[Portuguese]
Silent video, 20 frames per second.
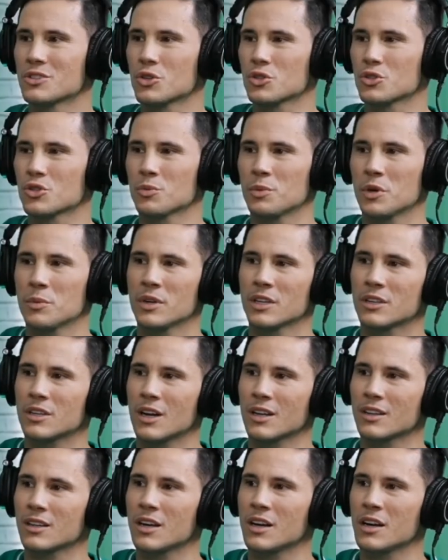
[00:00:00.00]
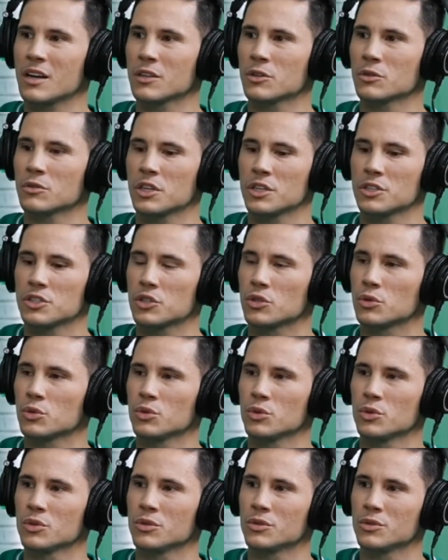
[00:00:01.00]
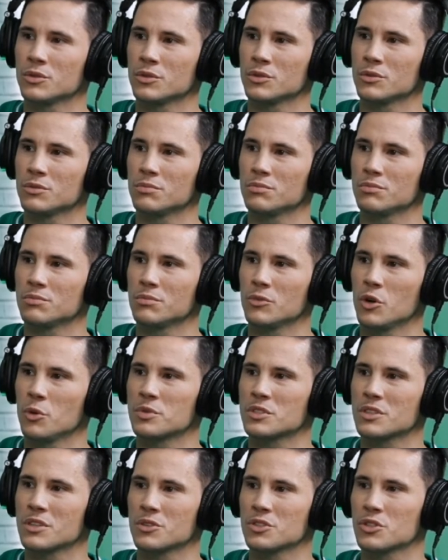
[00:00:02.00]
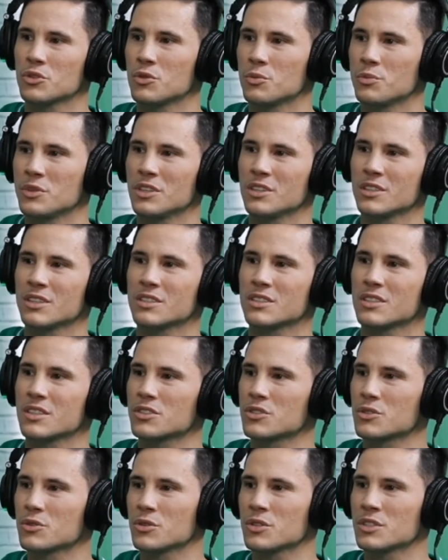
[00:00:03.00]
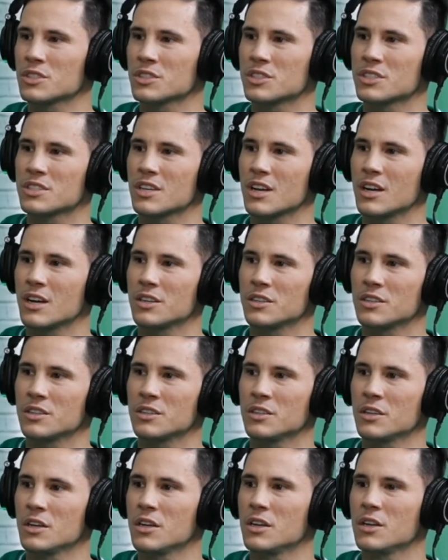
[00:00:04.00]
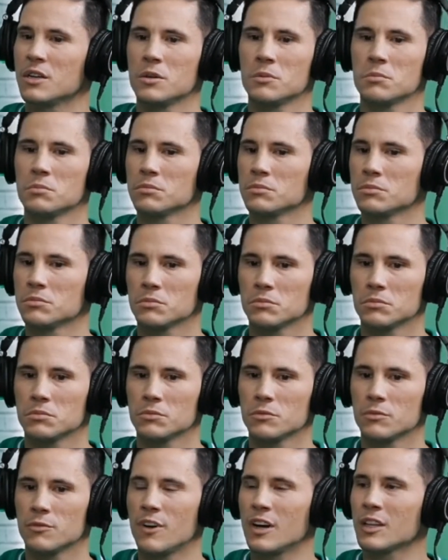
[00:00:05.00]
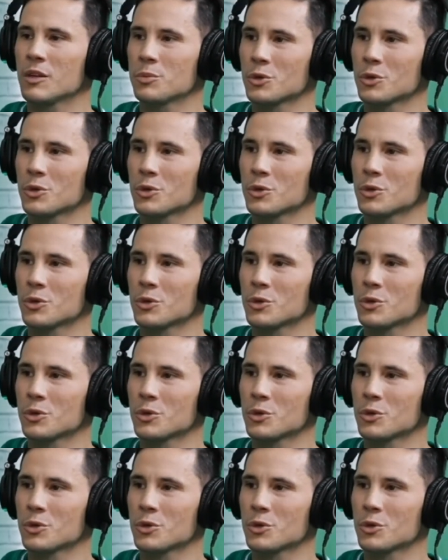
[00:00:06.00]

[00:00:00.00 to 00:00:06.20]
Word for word: sou super bem tratado, tem de tudo, opção de comida, essas coisas, de sair. É. Fala